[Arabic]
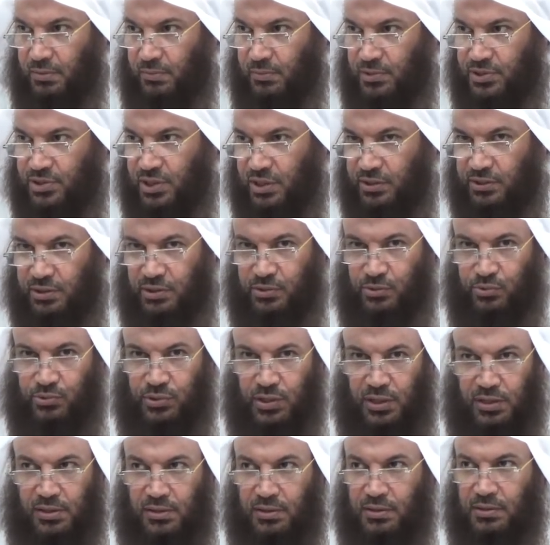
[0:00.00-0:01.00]
بشرط أن
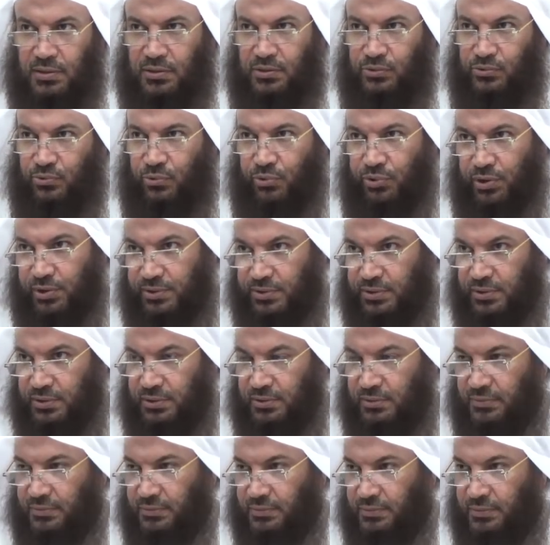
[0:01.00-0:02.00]
تطلق ضرتي
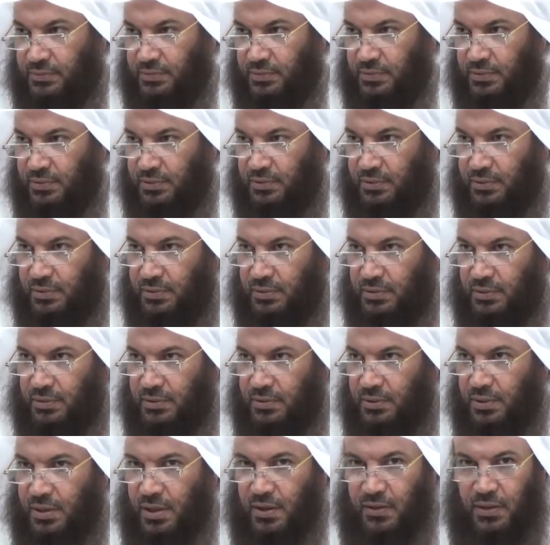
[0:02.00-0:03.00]

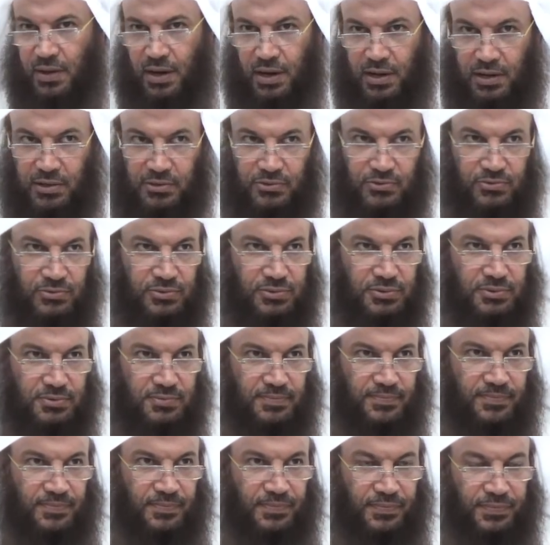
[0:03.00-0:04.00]
هذا لا يجوز
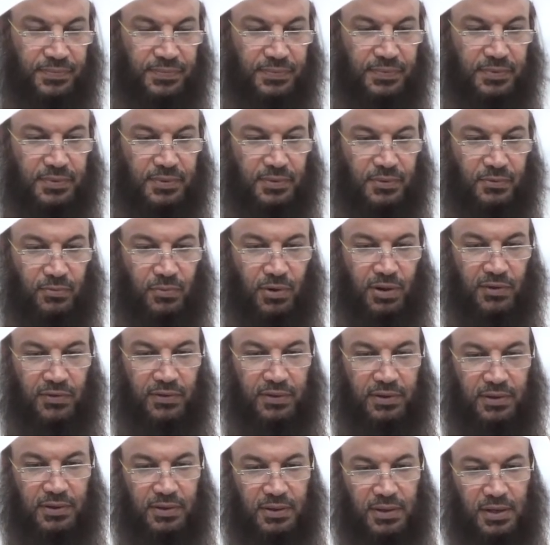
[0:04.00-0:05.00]

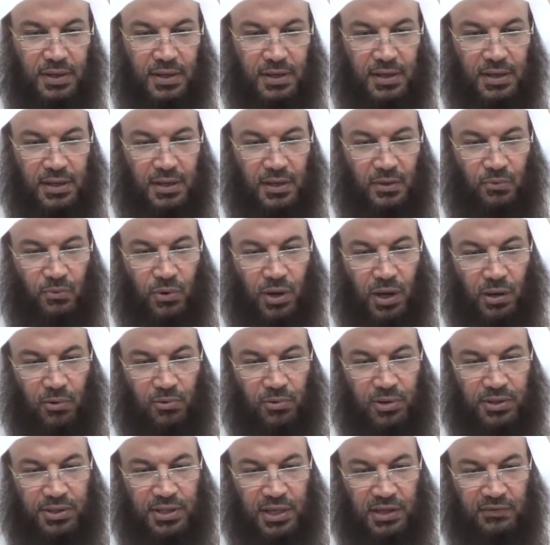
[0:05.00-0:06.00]
واضح
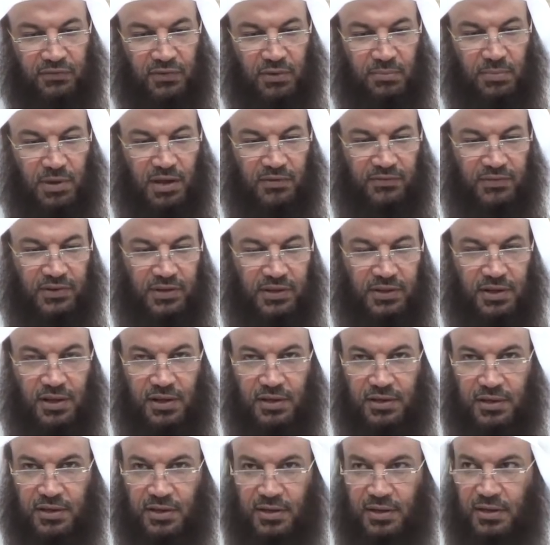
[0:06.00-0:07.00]
وقول تكفى ما في
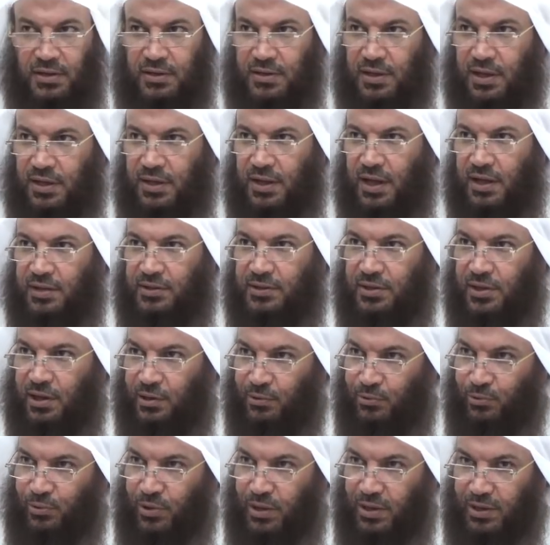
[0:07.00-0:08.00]
إنائها يعني حتى
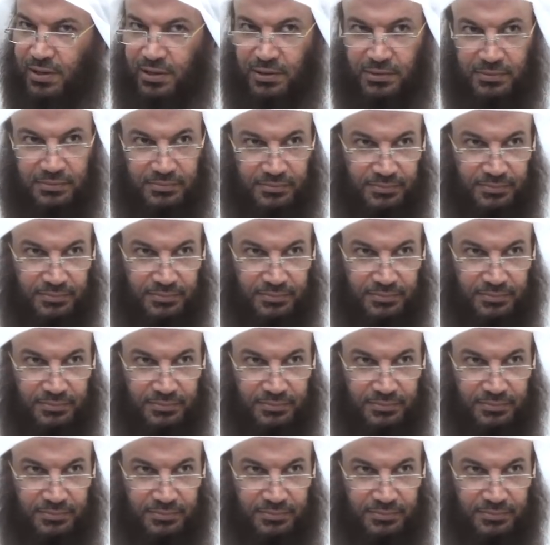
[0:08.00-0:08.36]
يخلو لها